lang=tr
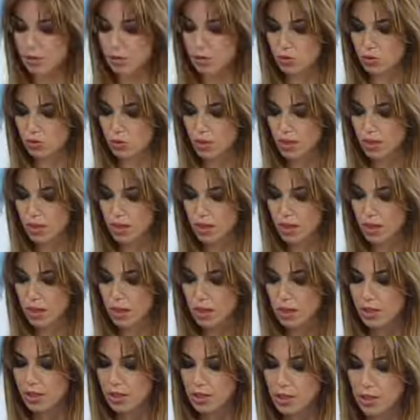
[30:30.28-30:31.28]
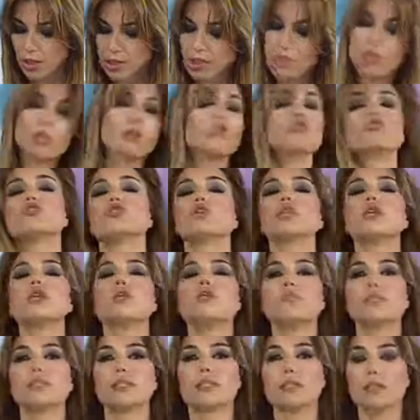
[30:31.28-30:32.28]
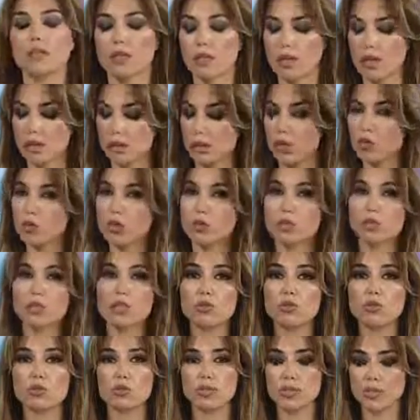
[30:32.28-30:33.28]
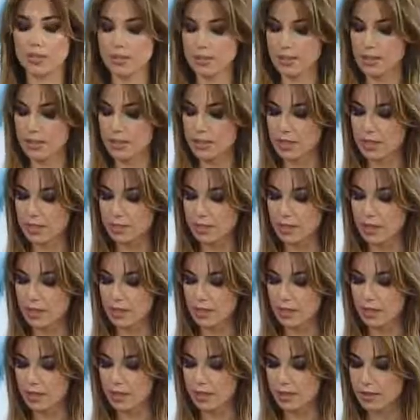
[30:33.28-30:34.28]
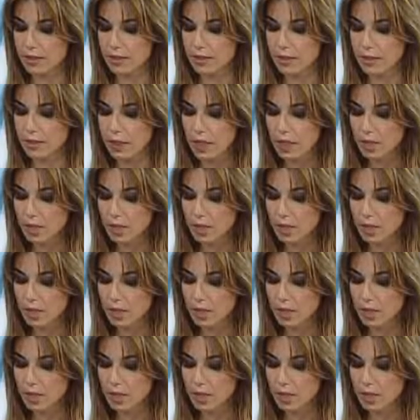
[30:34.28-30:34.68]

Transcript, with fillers: sonra. Şeyden önce, Fed'in kararından önce 1280 seviyelerindeydi.